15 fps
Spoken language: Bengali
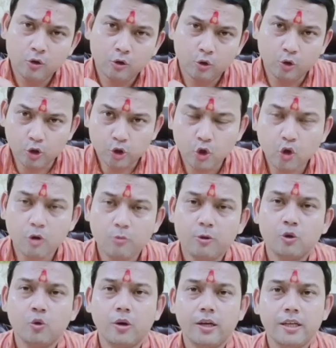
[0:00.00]

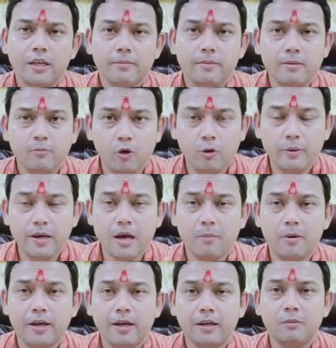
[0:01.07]
দশকর্মার দোকানে যাবেন বলবেন
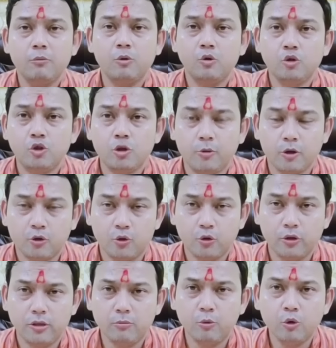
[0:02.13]
আমাকে একটা ভূর্যপত্র
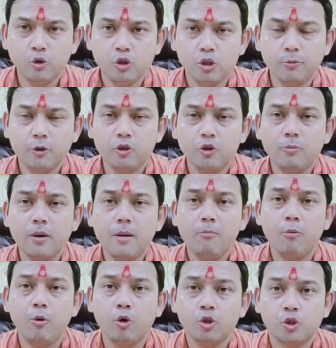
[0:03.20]
দিন ভূর্যপত্র বা
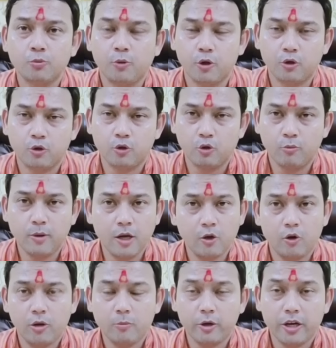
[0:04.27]
ভোজপত্র ভালো
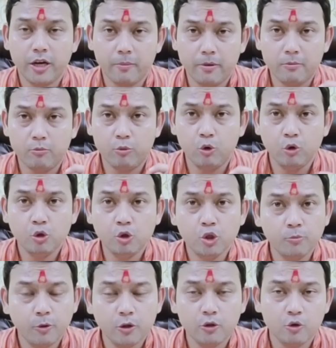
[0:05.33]
করে মনে রাখবেন
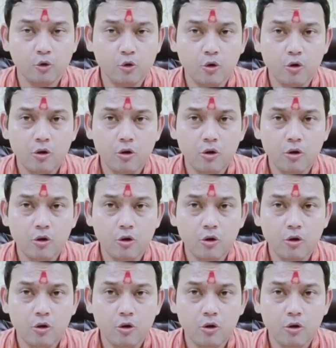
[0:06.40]
ভূর্জপত্র